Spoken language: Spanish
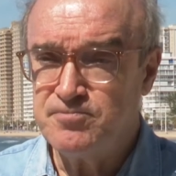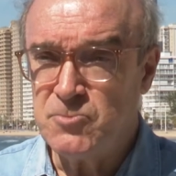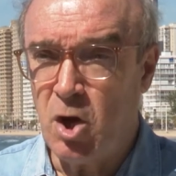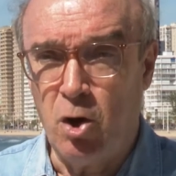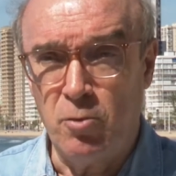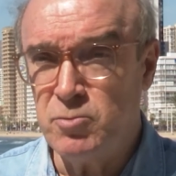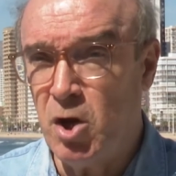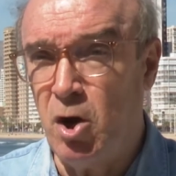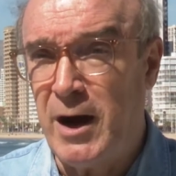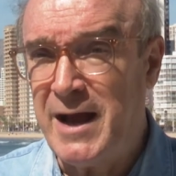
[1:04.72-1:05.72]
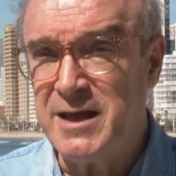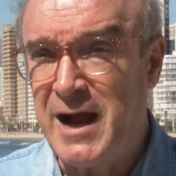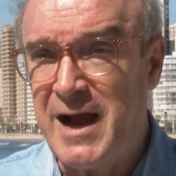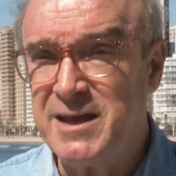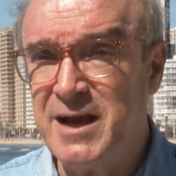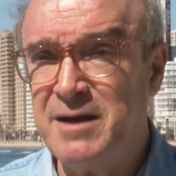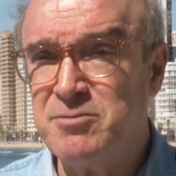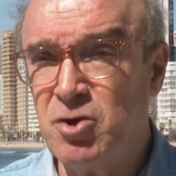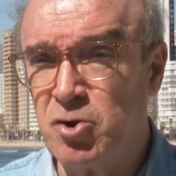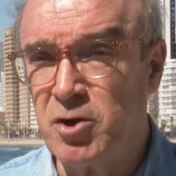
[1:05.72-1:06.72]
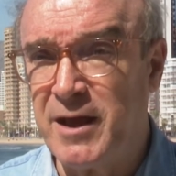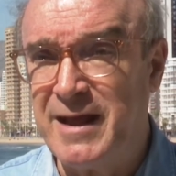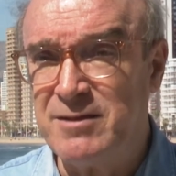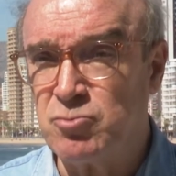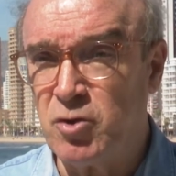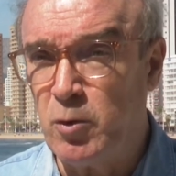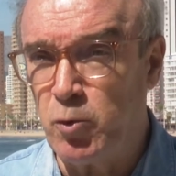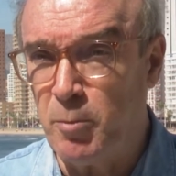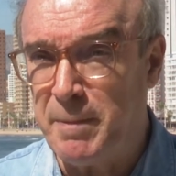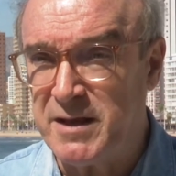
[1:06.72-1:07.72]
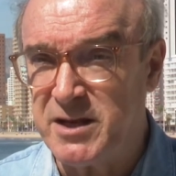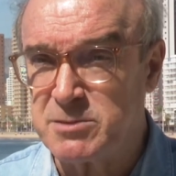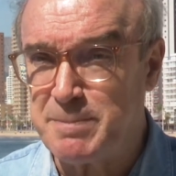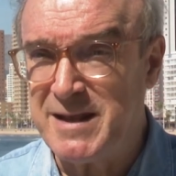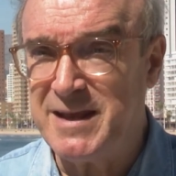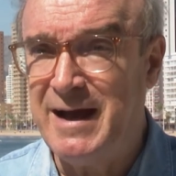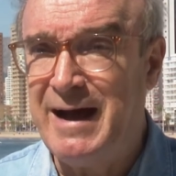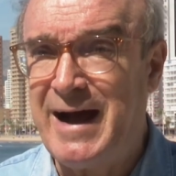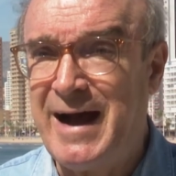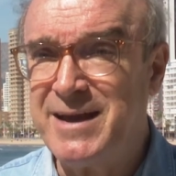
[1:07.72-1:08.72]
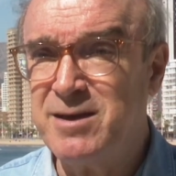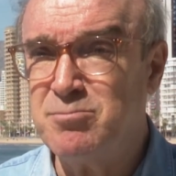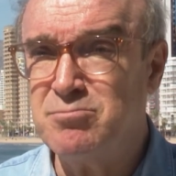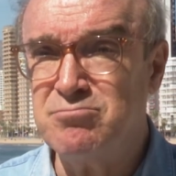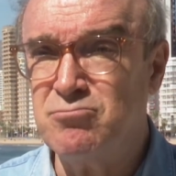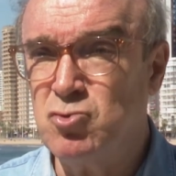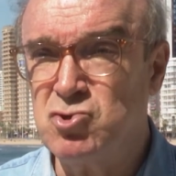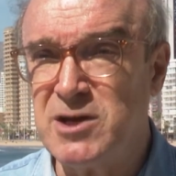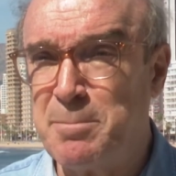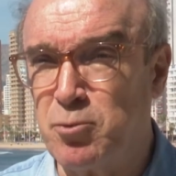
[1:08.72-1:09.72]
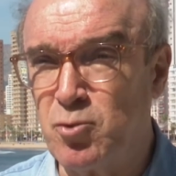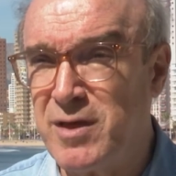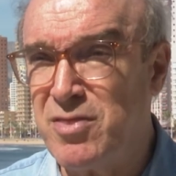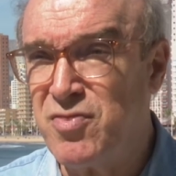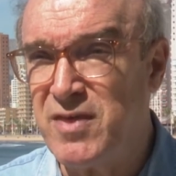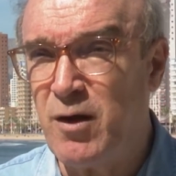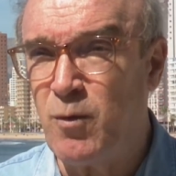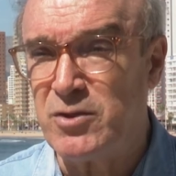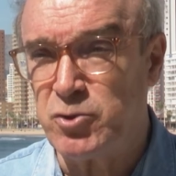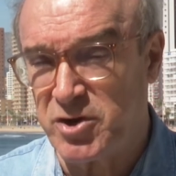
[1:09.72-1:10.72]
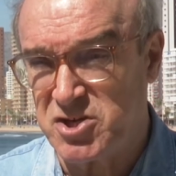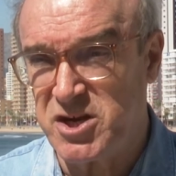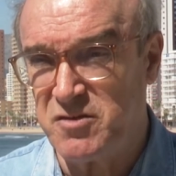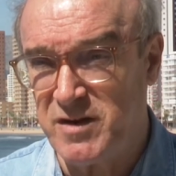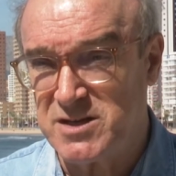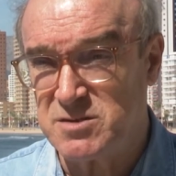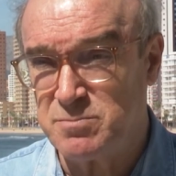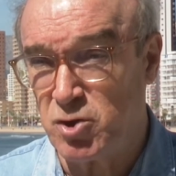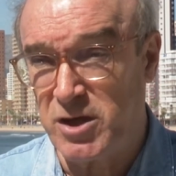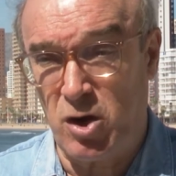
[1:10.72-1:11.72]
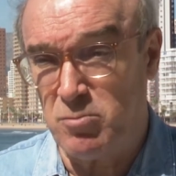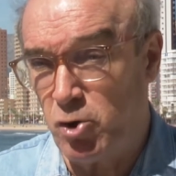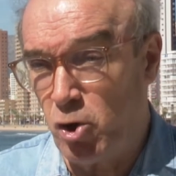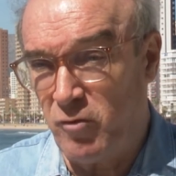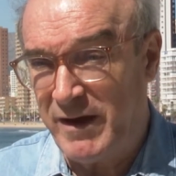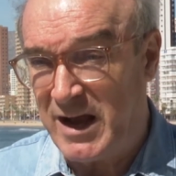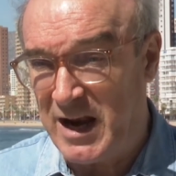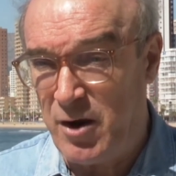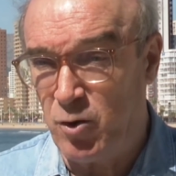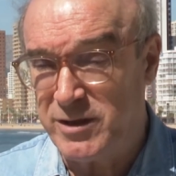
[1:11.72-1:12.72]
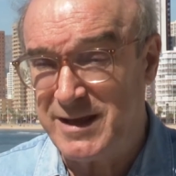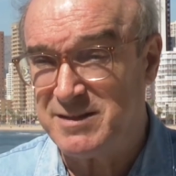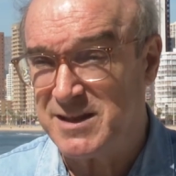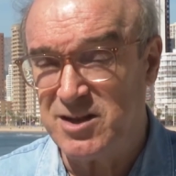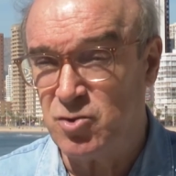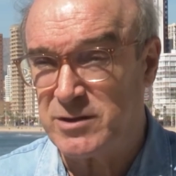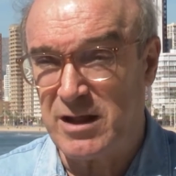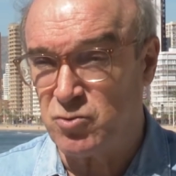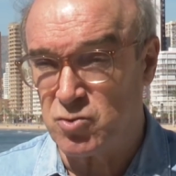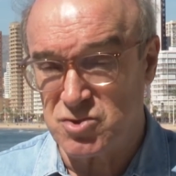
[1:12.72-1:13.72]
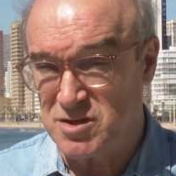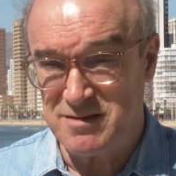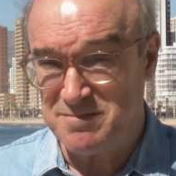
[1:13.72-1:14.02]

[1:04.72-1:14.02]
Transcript: No, no, hay, hay, yo creo que en toda Europa y en España hay mucha prudencia en cuanto a reservas, porque como no lo ven claro y han tenido tantos,